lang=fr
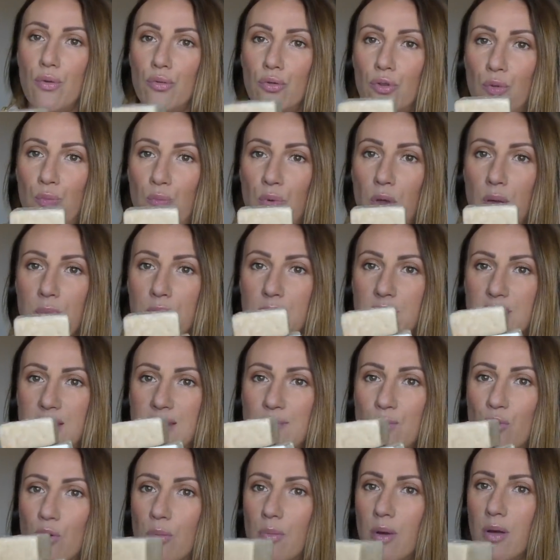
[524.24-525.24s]
depuis un
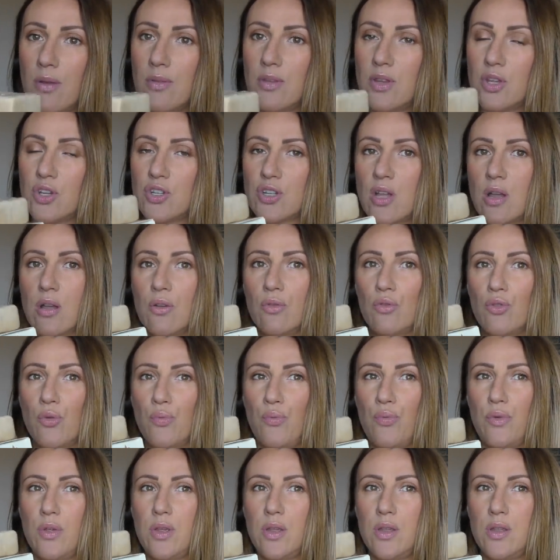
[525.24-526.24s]
petit moment déjà,
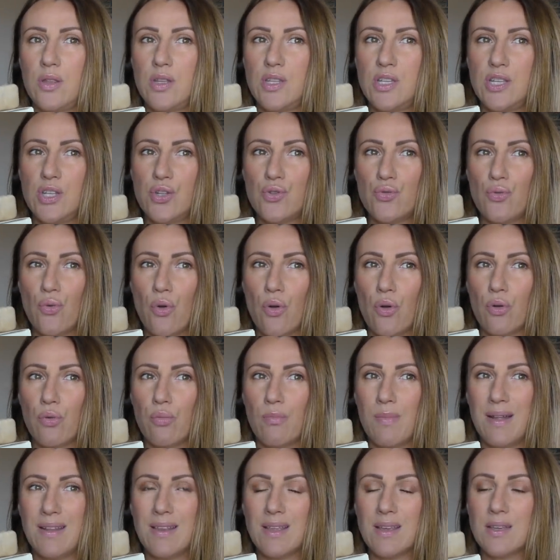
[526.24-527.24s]
depuis 10 jours,
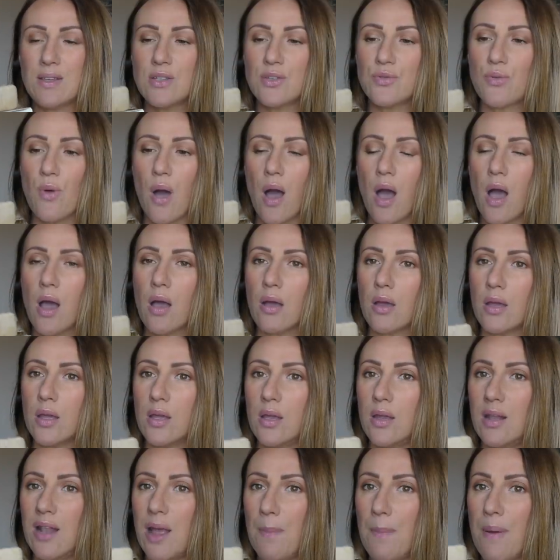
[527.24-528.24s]
matin et soir, et
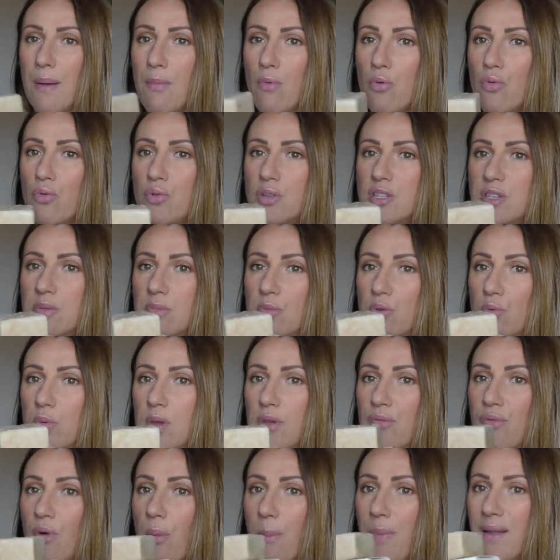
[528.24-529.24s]
il n'a pas beaucoup diminué,
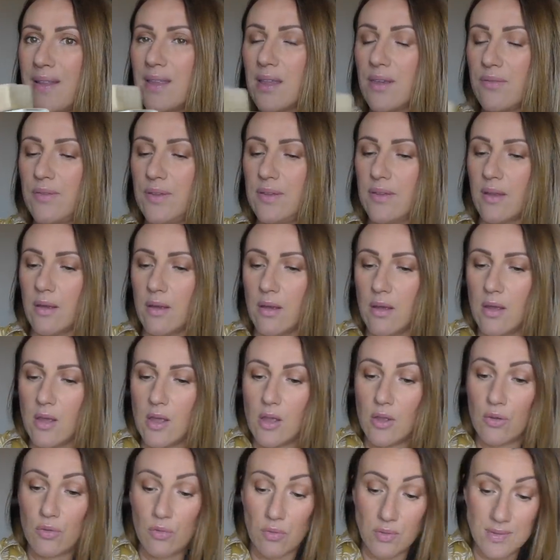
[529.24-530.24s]
ils font pas très vite. Hein.
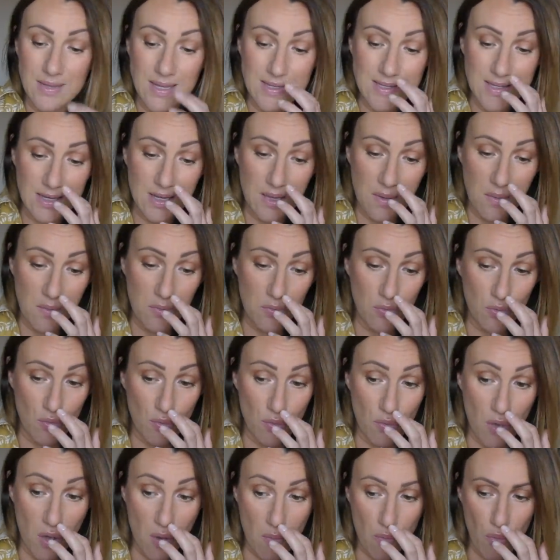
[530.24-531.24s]
Donc ça c'est quand
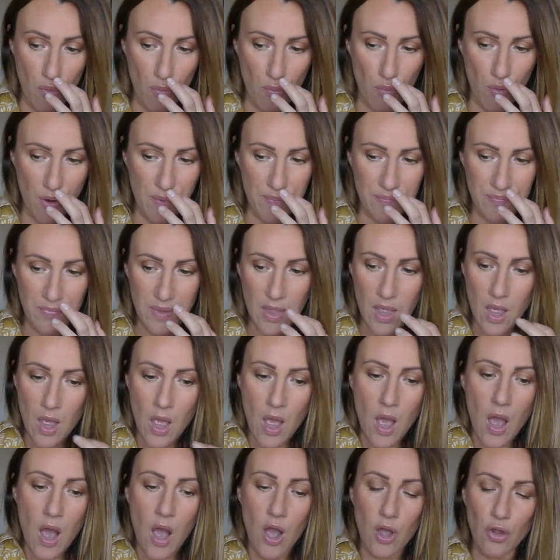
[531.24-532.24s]
même un bon point.
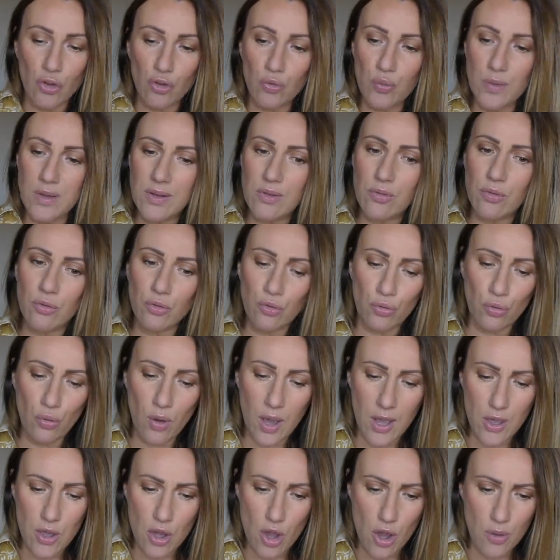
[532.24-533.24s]
Ensuite,
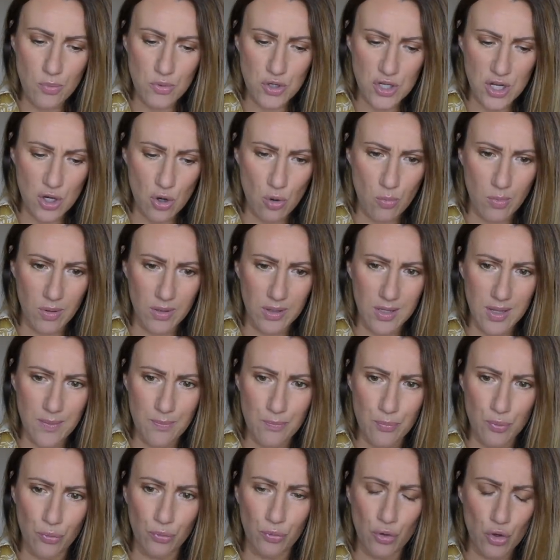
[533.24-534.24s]
sur ailleurs, j'ai commandé
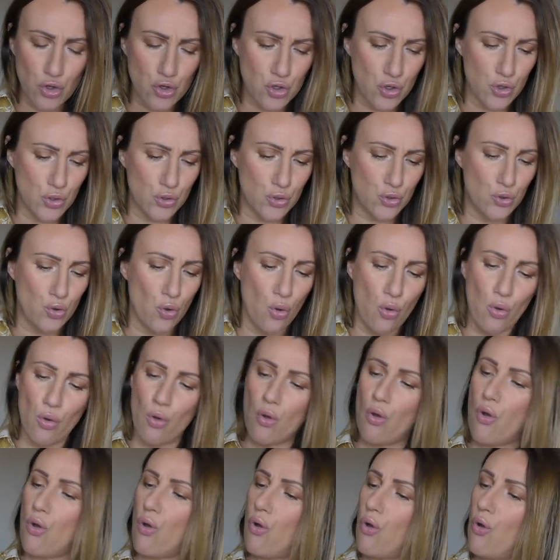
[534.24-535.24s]
plusieurs choses, dont
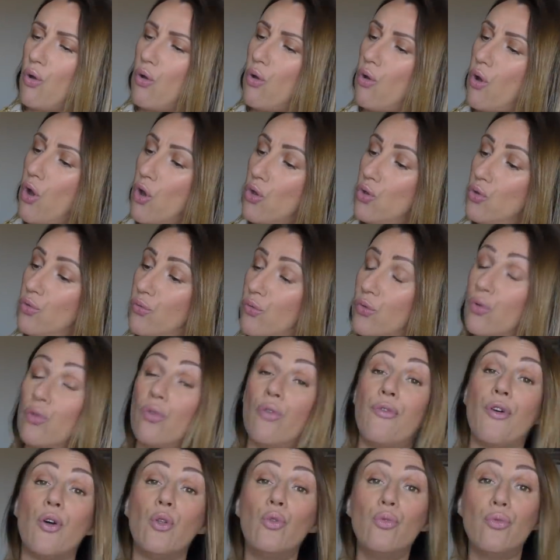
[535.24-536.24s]
un nouveau,
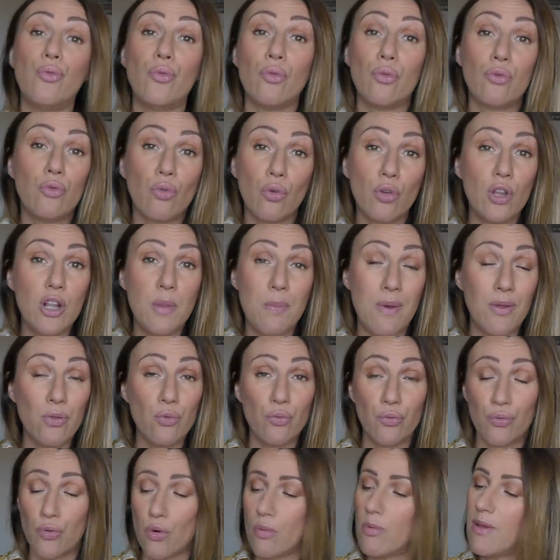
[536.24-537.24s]
enfin nouveau, non il n'est pas
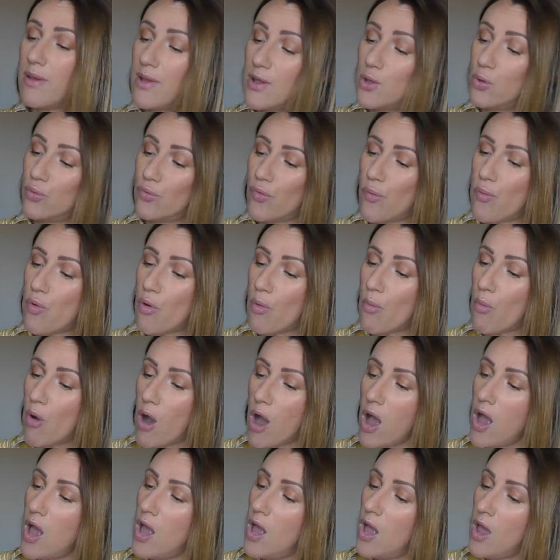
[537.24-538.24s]
nouveau, mais il est nouveau pour
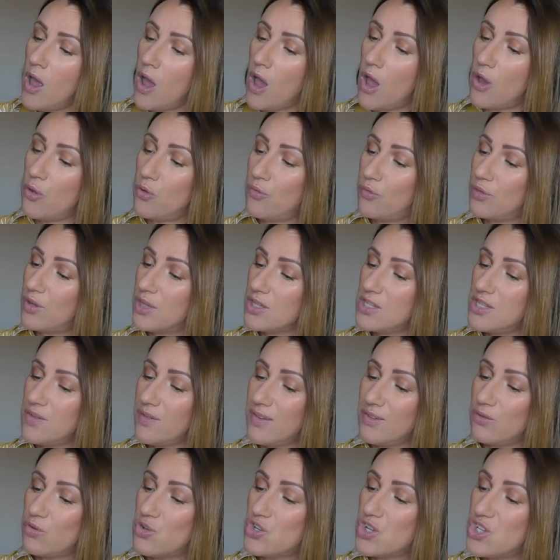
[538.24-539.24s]
moi, un nouveau
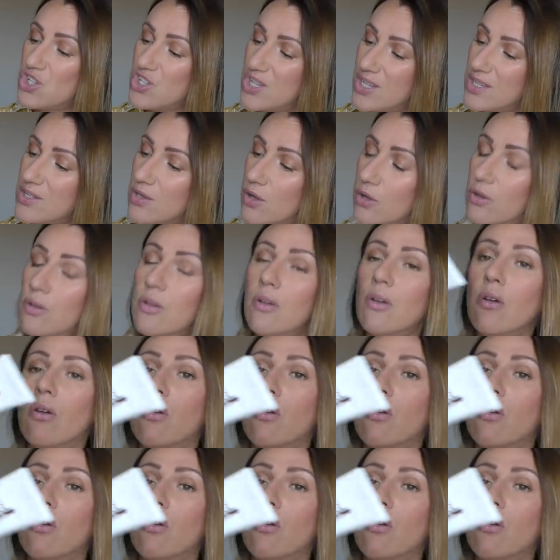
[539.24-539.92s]
dentifrice de chez Jason,